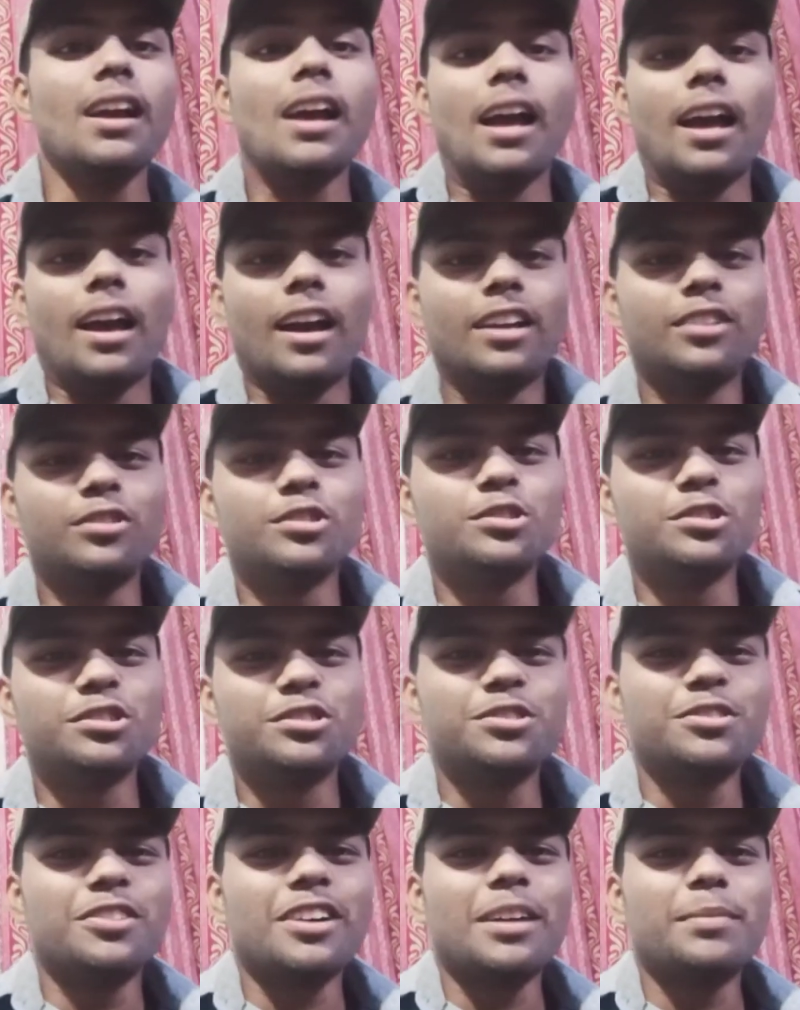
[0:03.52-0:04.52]
हेलो
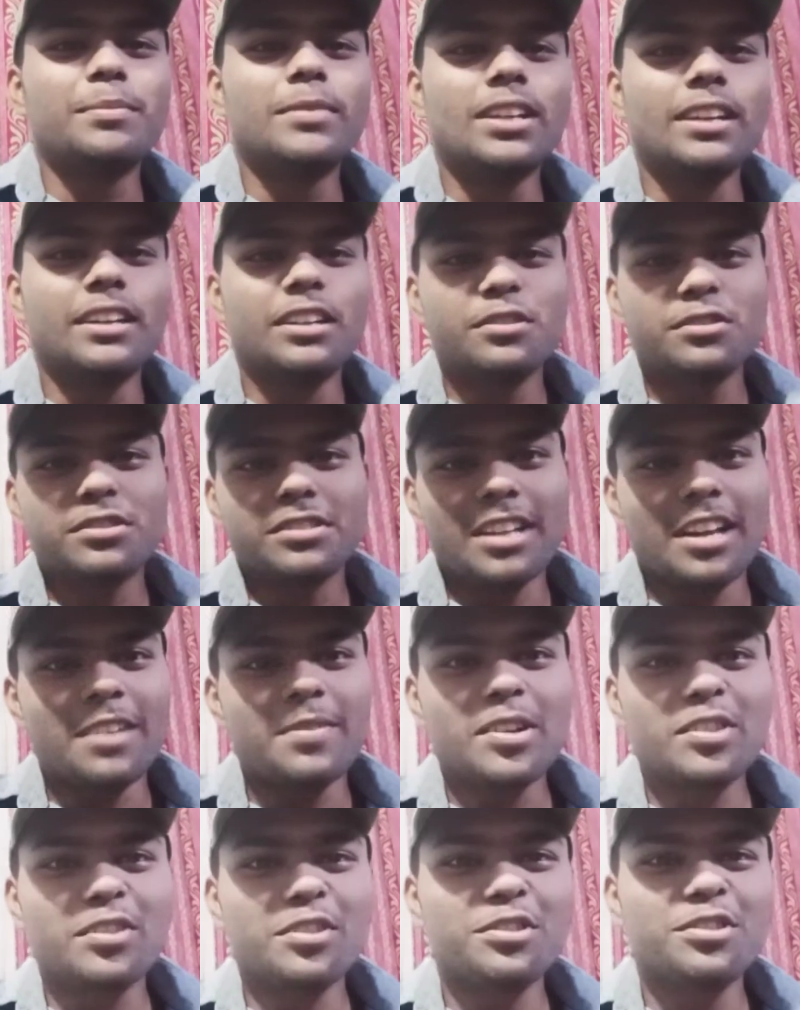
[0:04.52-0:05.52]
दोस्तों आप देख रहे हो
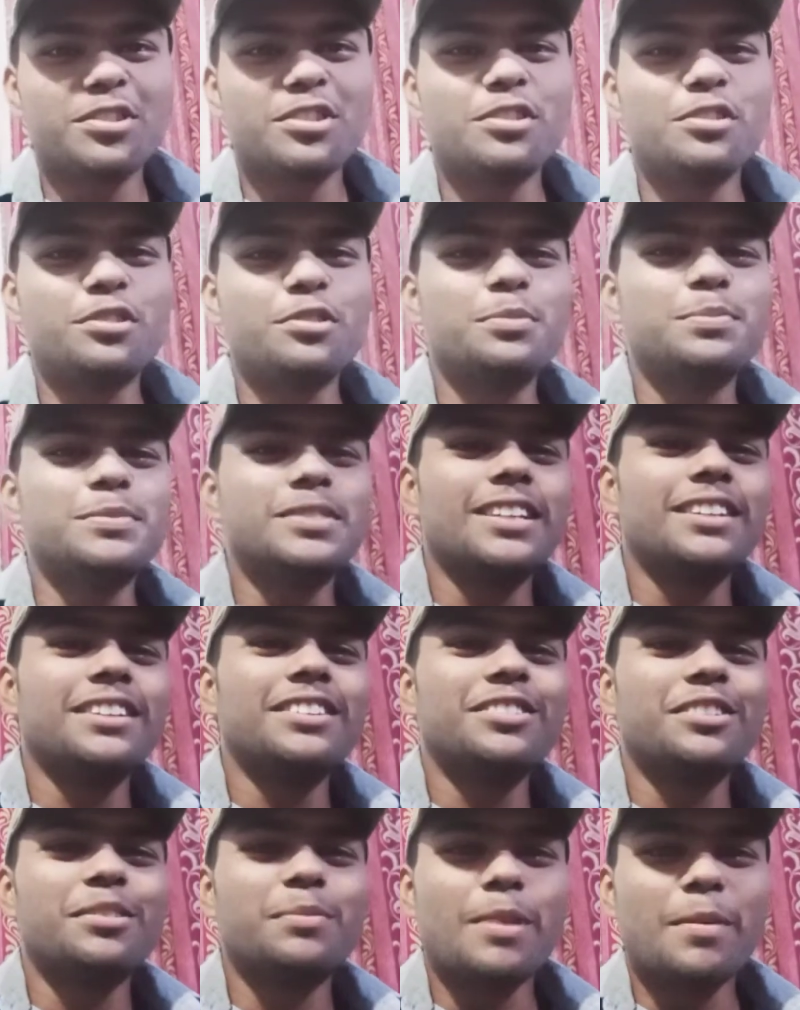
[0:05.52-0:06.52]
साइबर त्रुथ यूट्यूब
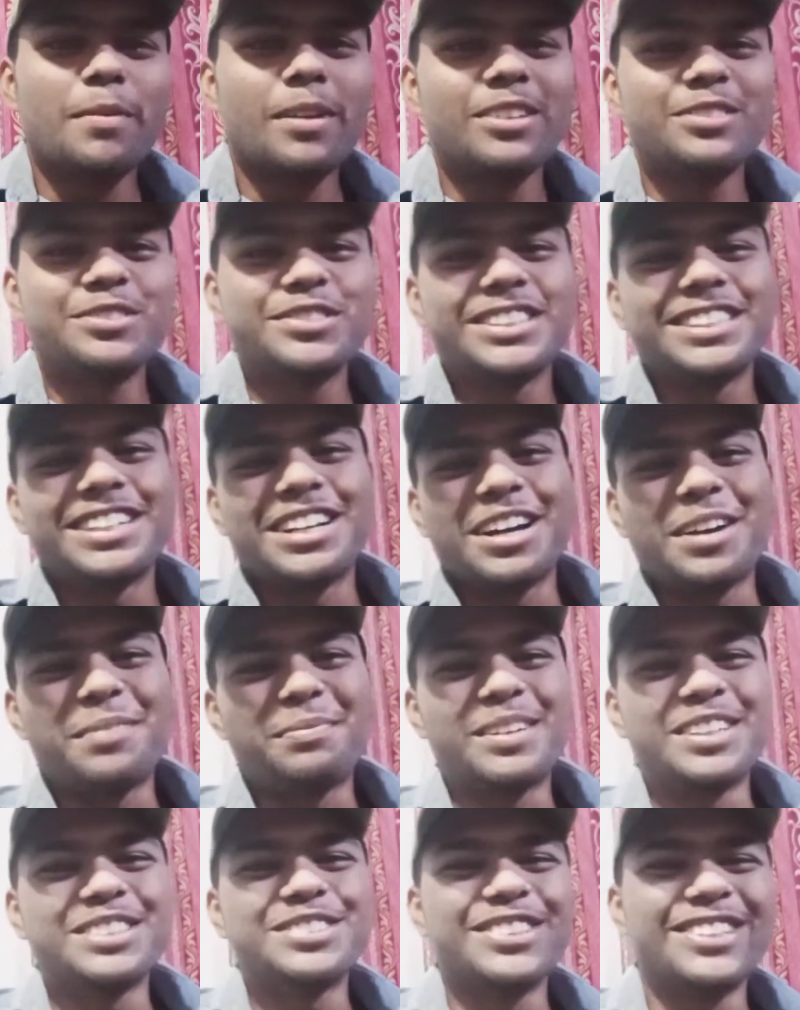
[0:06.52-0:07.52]
चैनल और मैं भानु सिंह
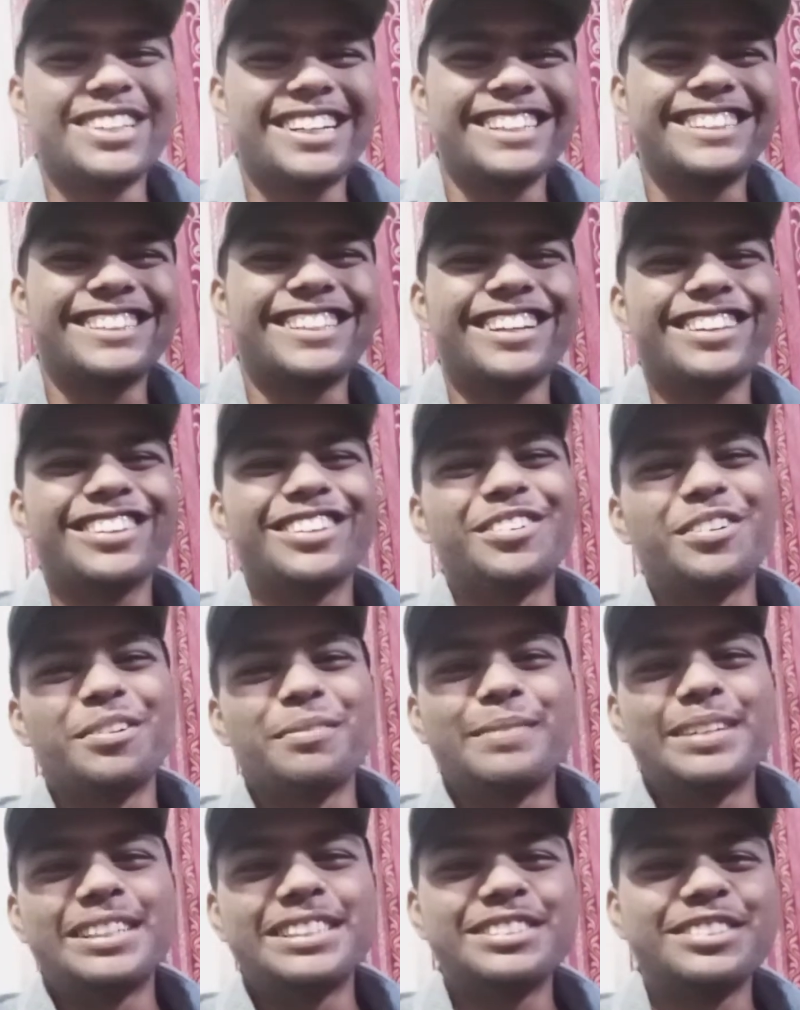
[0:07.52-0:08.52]
आपका स्वागत करता हूं
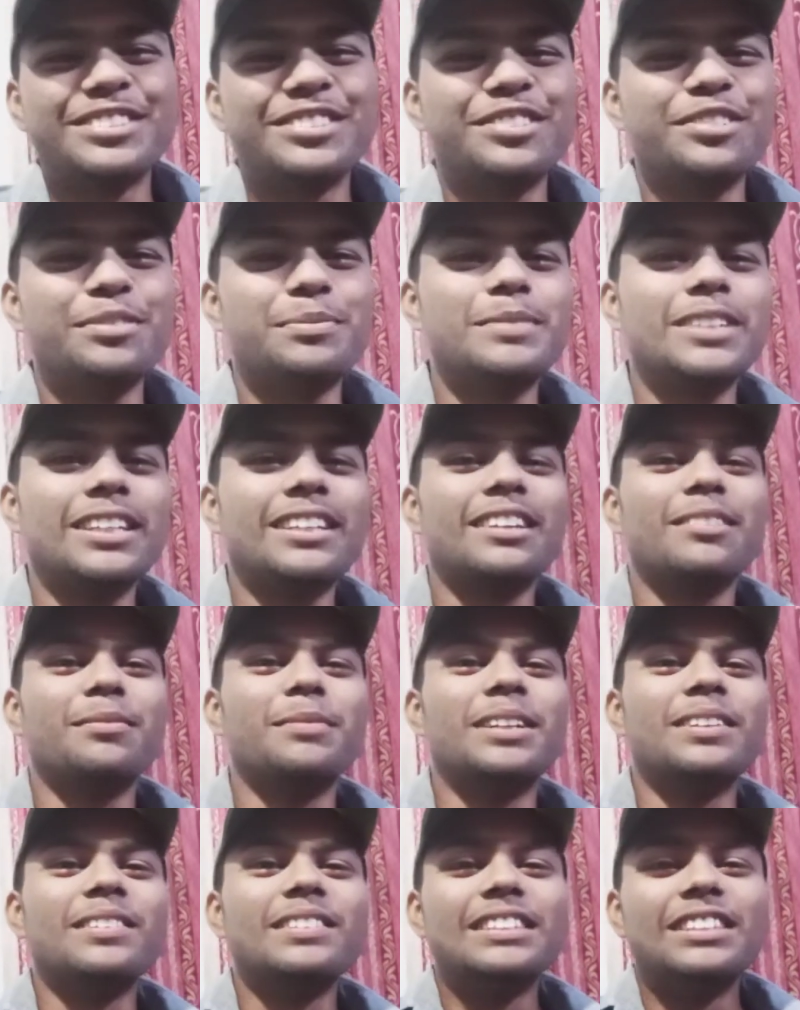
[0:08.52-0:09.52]
अपने इस यूट्यूब चैनल
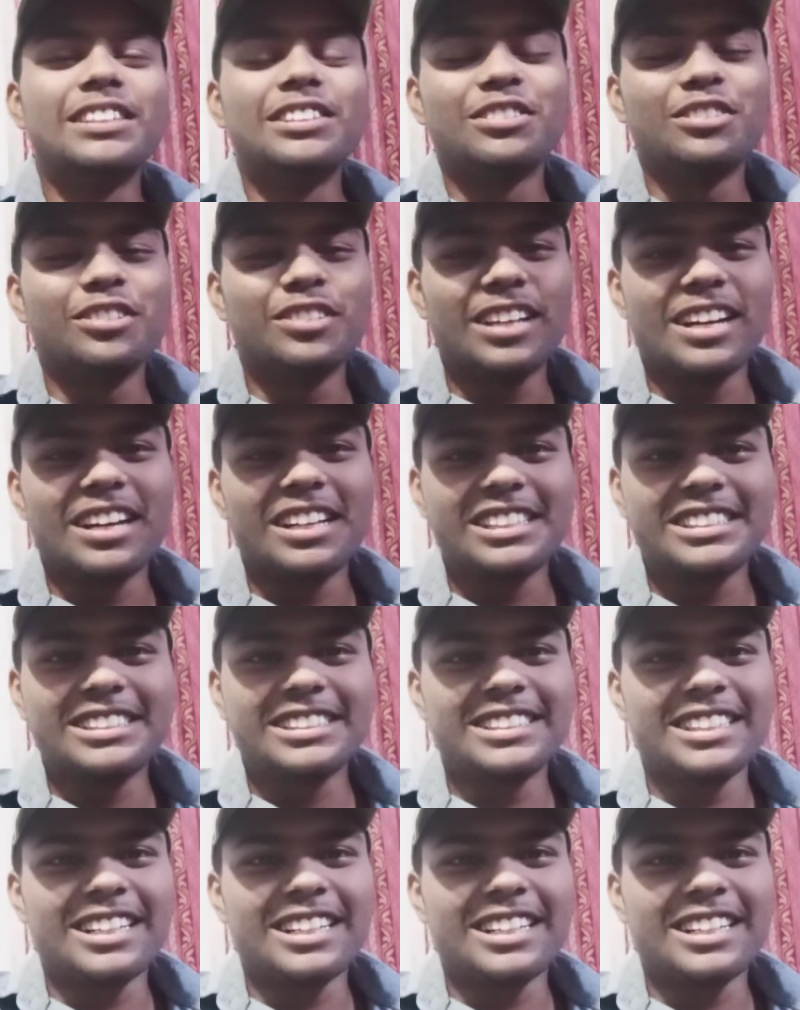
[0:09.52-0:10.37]
में तो यार